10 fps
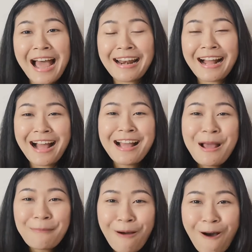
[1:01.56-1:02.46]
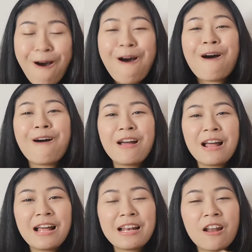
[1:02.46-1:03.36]
ตายนะคะ พ่อ
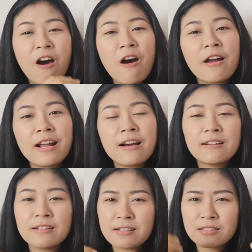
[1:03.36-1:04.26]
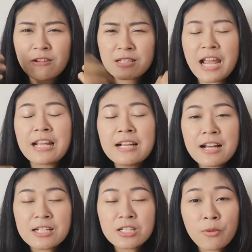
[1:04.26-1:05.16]
นอนเออต้องใช้เค
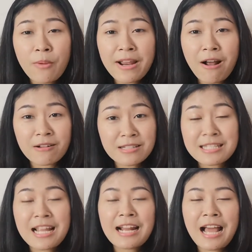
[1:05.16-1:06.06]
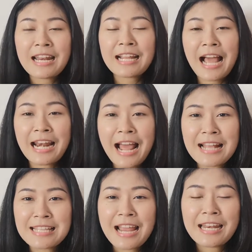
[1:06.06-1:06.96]
รื่องช่วยออกซิเจนนะคะในการหา
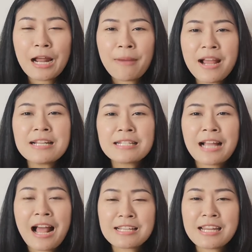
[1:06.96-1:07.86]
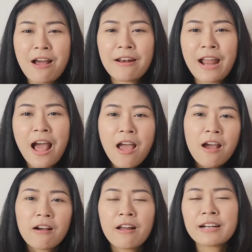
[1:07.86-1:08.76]
ยใจทำให้คังชียอนเนี่ย
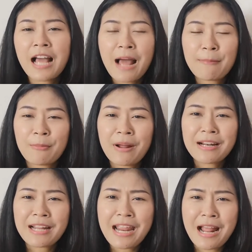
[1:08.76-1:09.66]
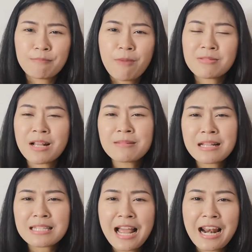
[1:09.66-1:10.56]
ค่อนข้างแบบว่าไงอะ่ะบอบช้ำ
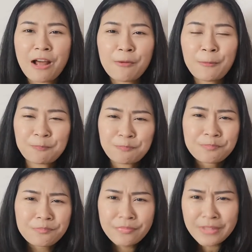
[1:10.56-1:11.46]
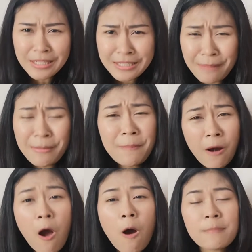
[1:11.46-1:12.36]
จิตใจแล้ว ยังไม่พ
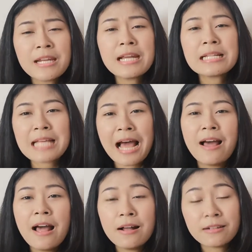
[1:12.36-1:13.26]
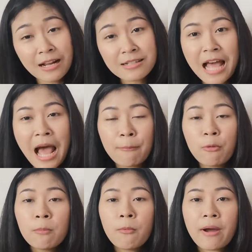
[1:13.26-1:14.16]
ร้อมที่จะรักษา
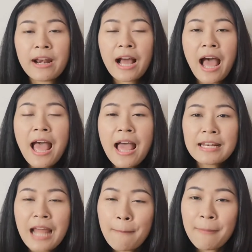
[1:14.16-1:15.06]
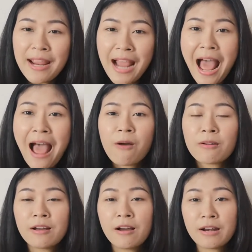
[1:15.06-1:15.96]
ผู้ป่วยนะคะ ทำให้อาข
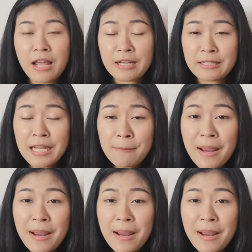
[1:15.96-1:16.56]
องเธอเนี่ย ที่